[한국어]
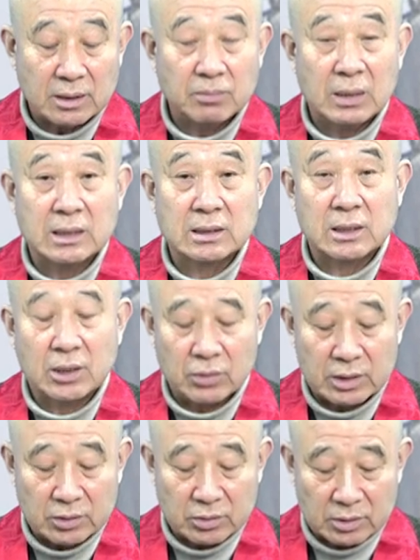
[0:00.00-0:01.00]
많이
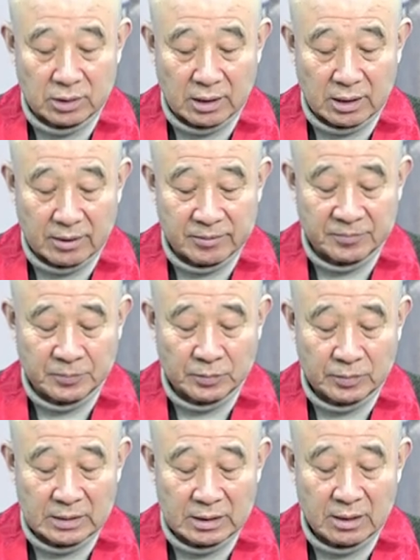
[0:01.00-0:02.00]
사용하죠. 승가.
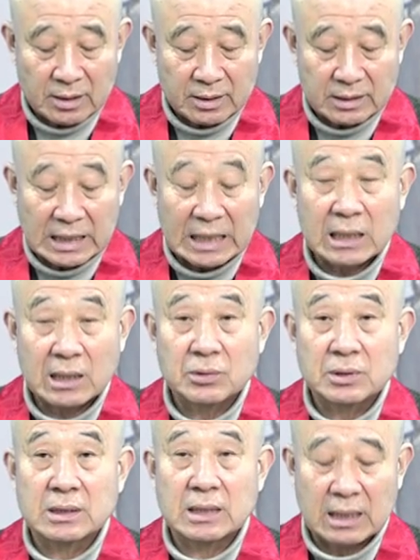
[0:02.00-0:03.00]
상가라고
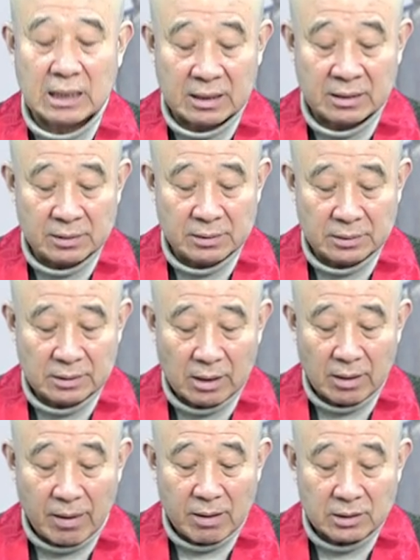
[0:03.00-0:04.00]
그러죠. 상가.
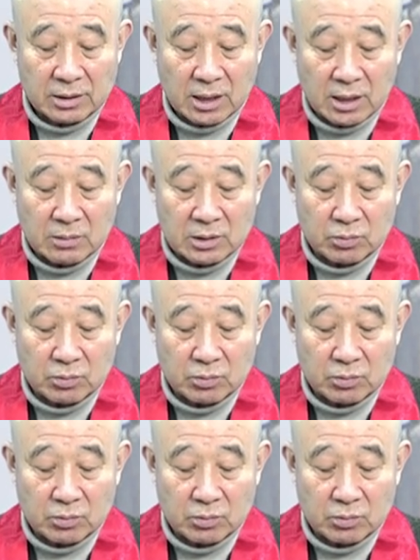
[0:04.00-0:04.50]
사가모니